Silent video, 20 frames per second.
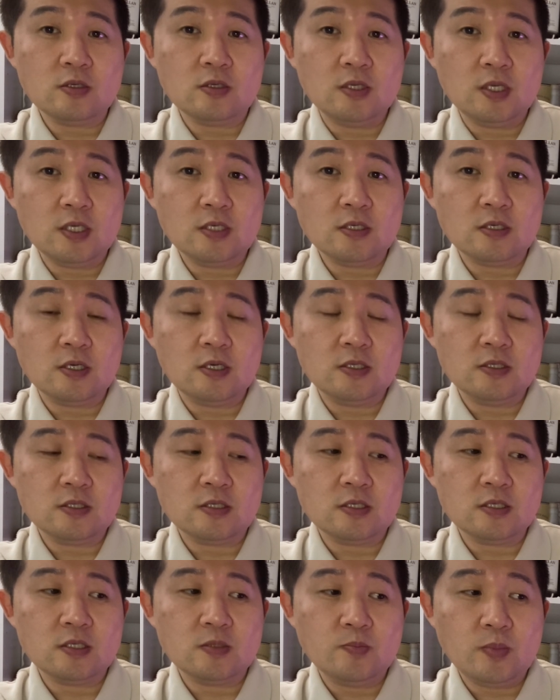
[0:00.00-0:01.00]
글렌
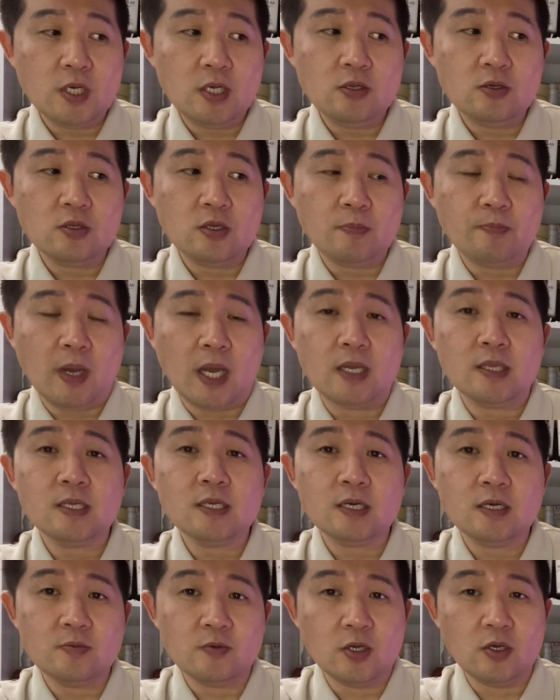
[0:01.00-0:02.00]
그란트 18년의
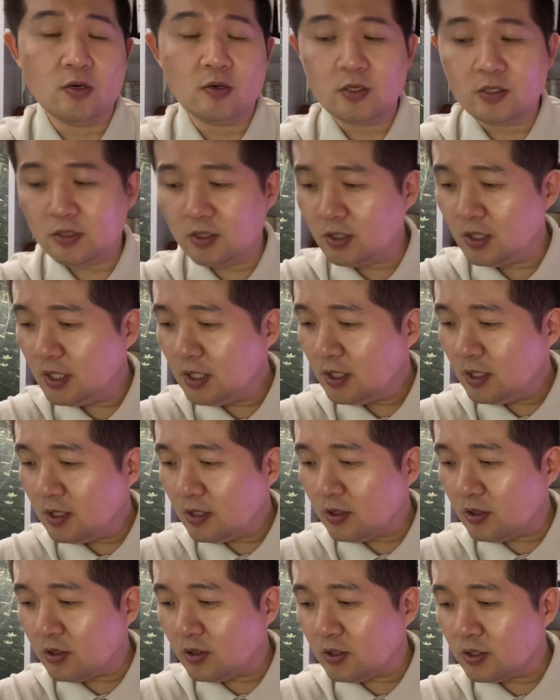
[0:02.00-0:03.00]
반값이에요. 그래서
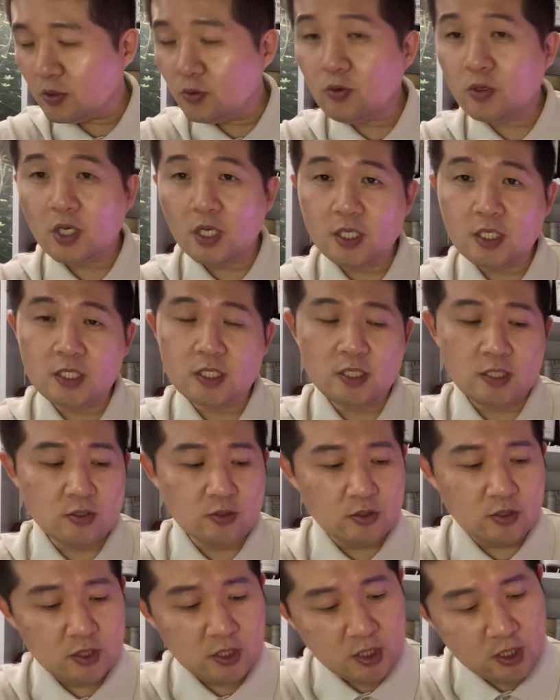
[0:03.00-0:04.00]
어, 이곳
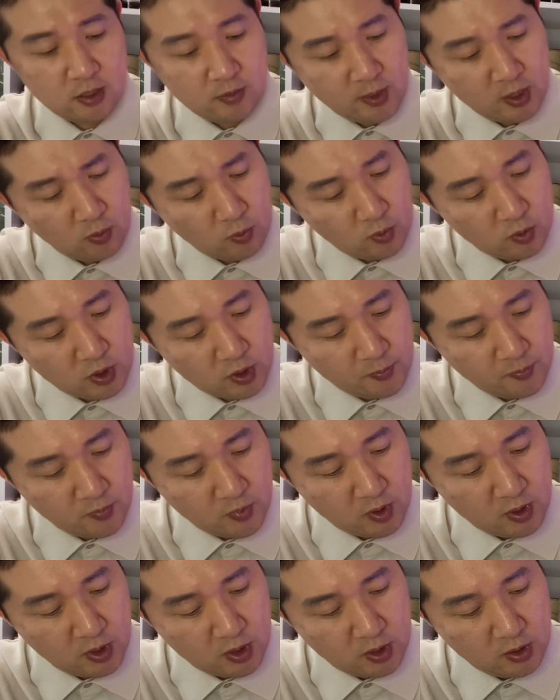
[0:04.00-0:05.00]
캐나다에서는 7 5 0 m
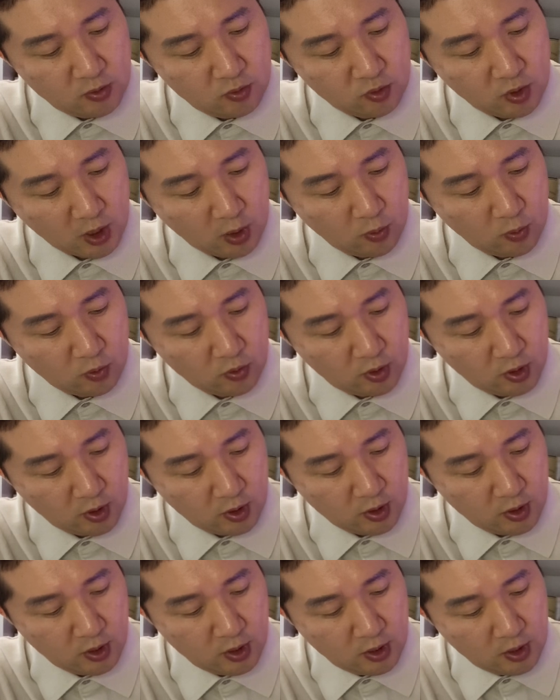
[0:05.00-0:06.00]
l 로
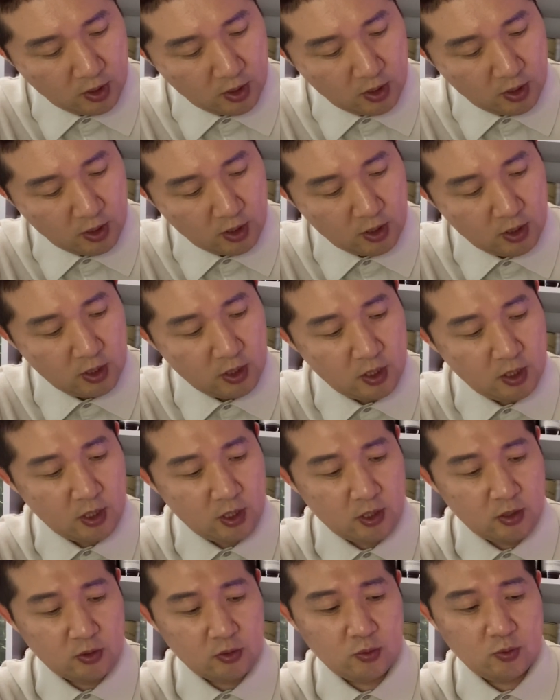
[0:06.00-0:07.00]
나오고요.
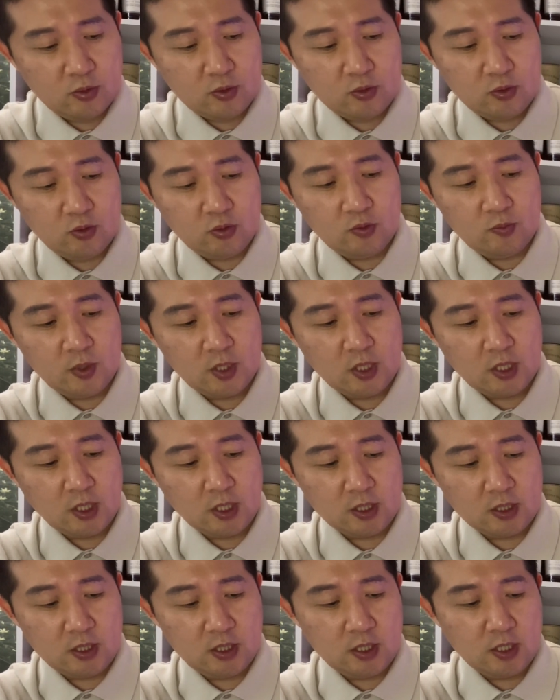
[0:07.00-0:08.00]
이게 또 조금
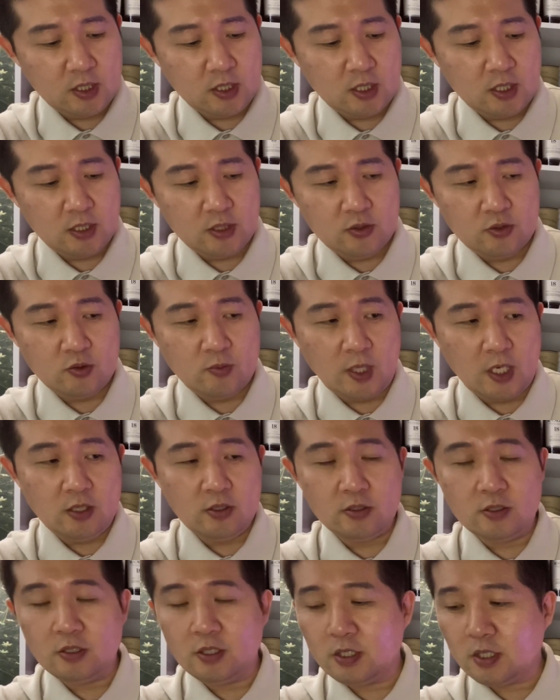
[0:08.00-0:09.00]
있다가 특이한 상황을 좀
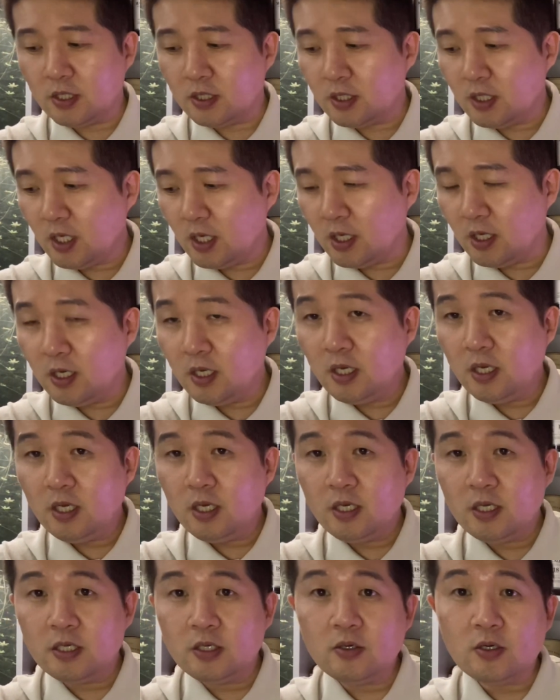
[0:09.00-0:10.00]
알려드릴 텐데
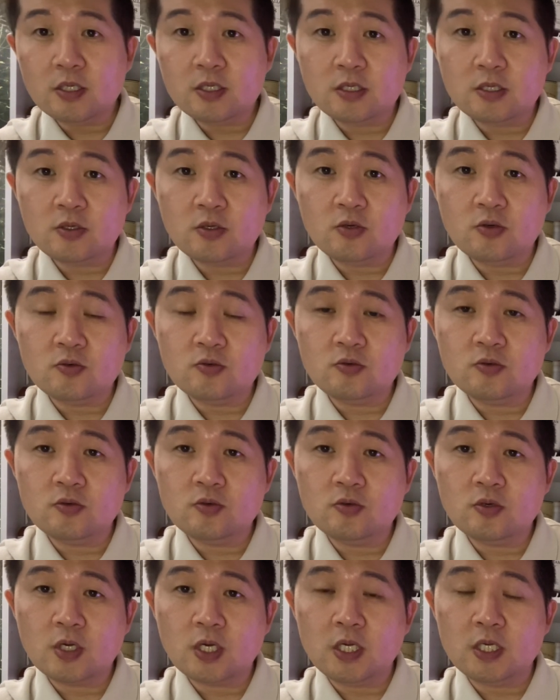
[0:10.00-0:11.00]
이 같은
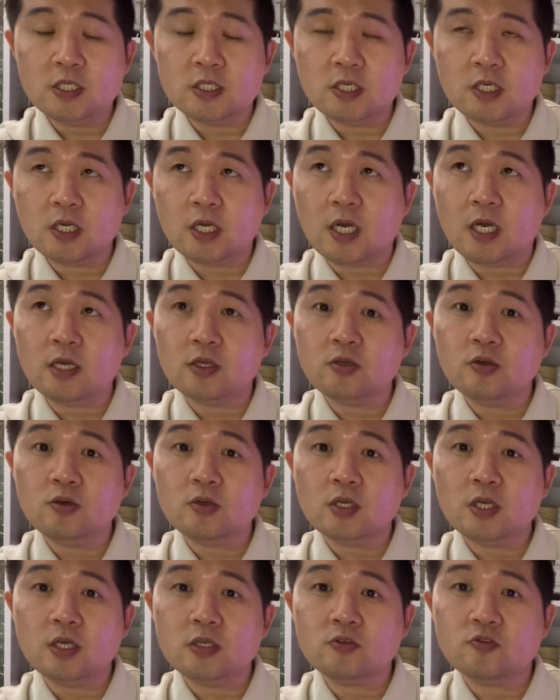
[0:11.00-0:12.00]
경우가 이제
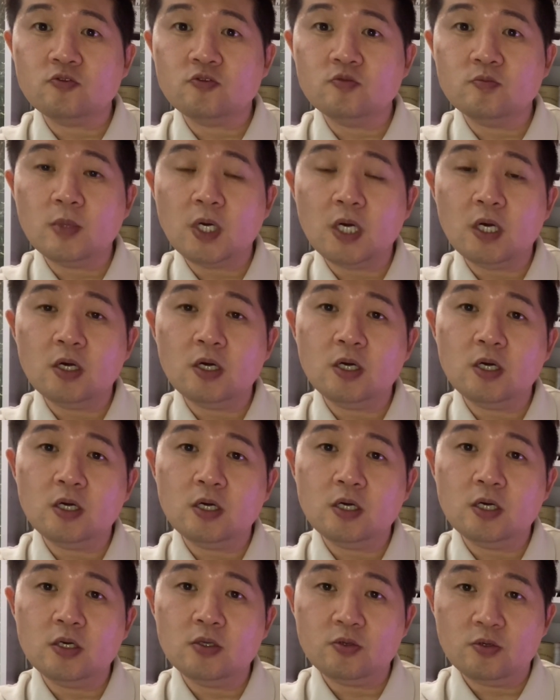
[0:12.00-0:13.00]
가격이 한
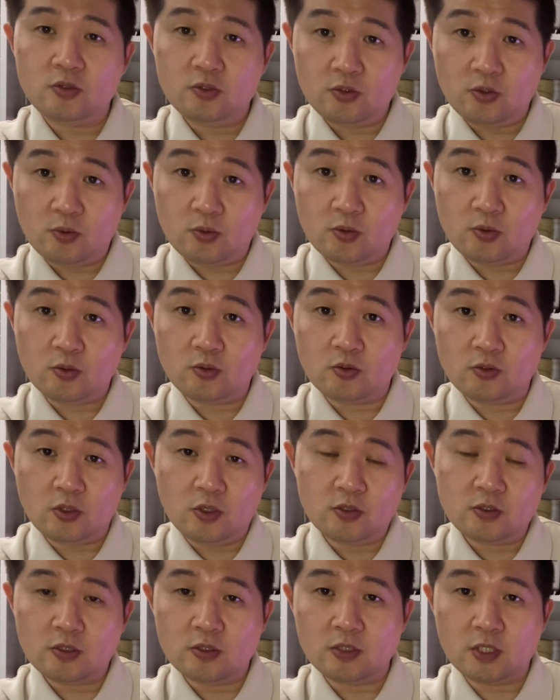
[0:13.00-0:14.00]
9만 원 정도로
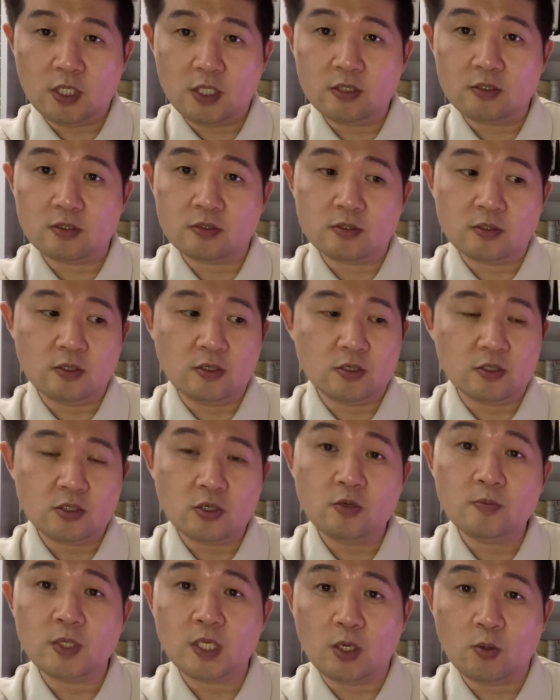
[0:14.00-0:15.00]
형성돼 있었어요.
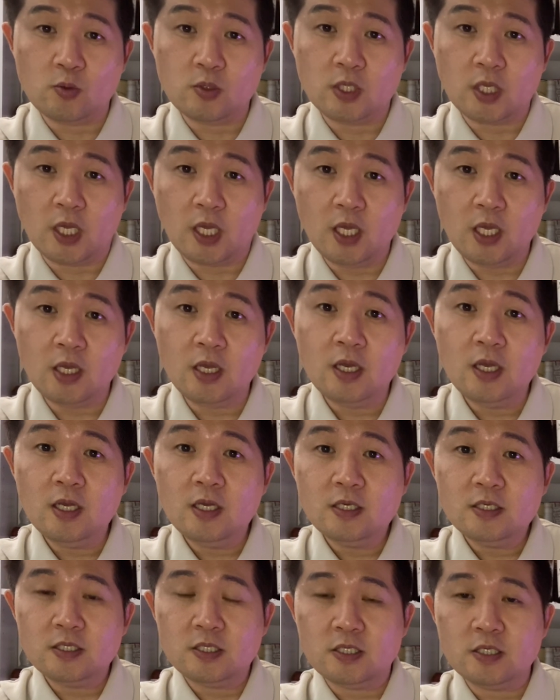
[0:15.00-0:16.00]
처음에 나올 때.
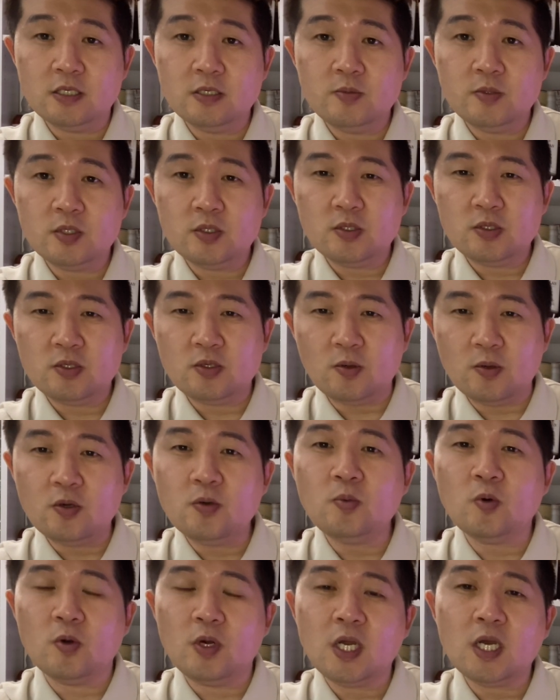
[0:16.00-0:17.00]
지금은
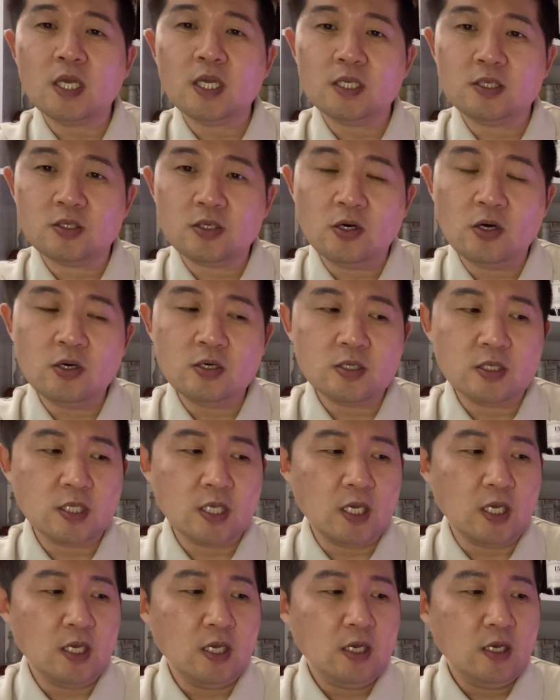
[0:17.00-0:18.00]
조금 올랐겠죠.
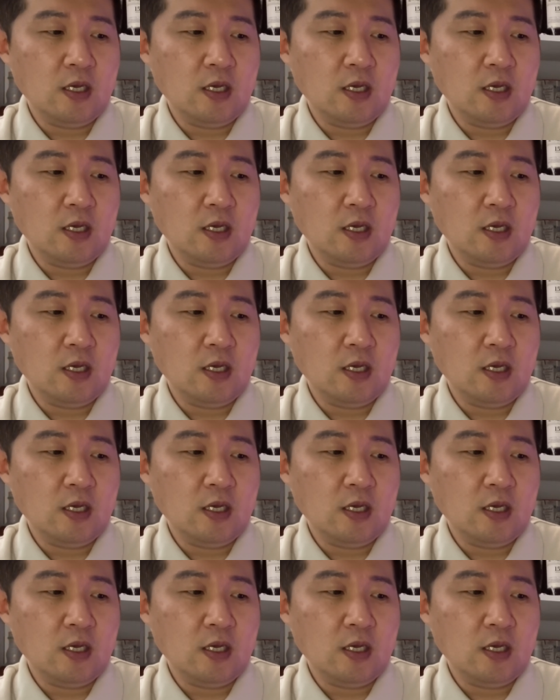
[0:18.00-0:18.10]
근데